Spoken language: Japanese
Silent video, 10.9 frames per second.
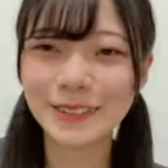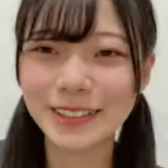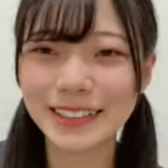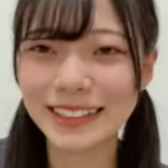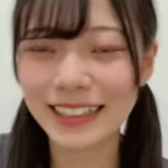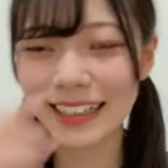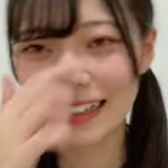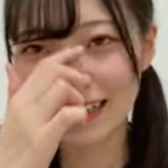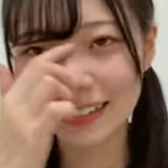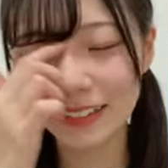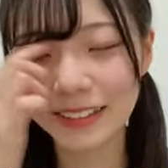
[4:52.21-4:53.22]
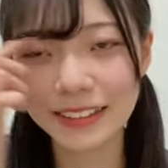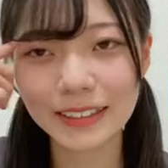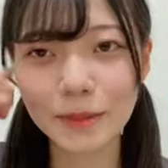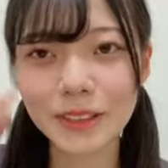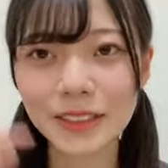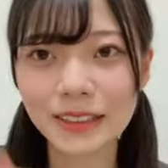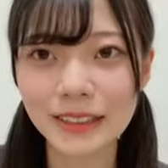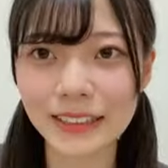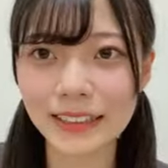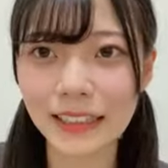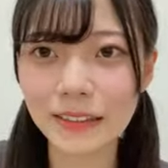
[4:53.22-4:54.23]
もうあのもうちょっと
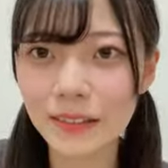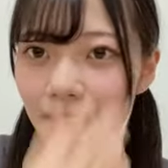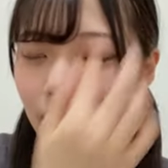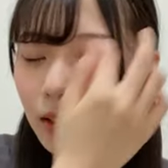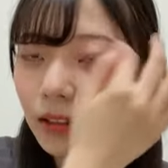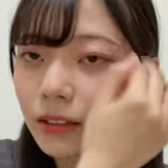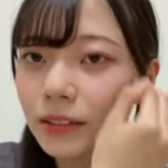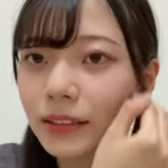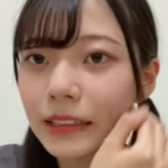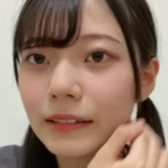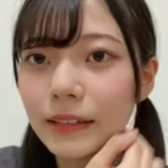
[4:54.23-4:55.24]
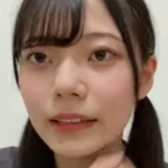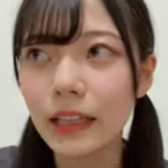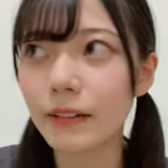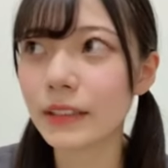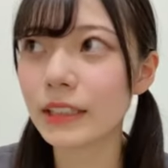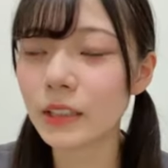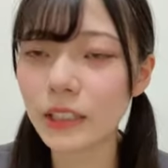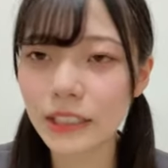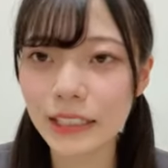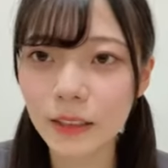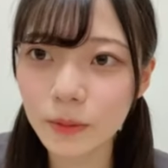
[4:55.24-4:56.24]
下のね9期はね私より
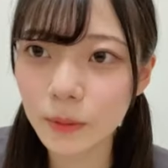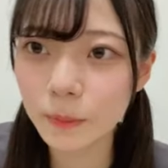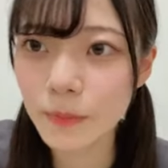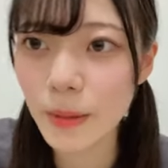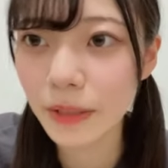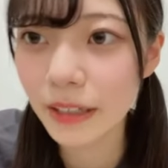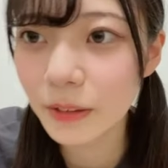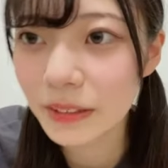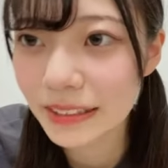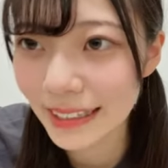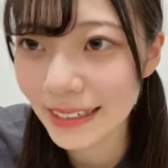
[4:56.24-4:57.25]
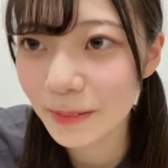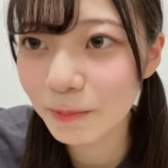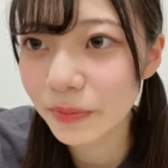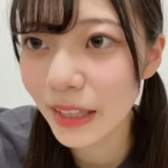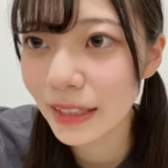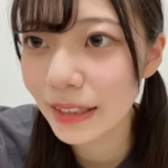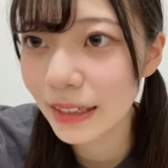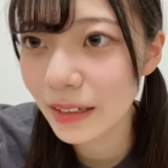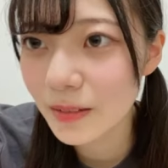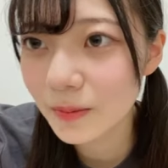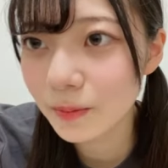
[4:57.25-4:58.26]
下のメンバーが多いんで年齢が。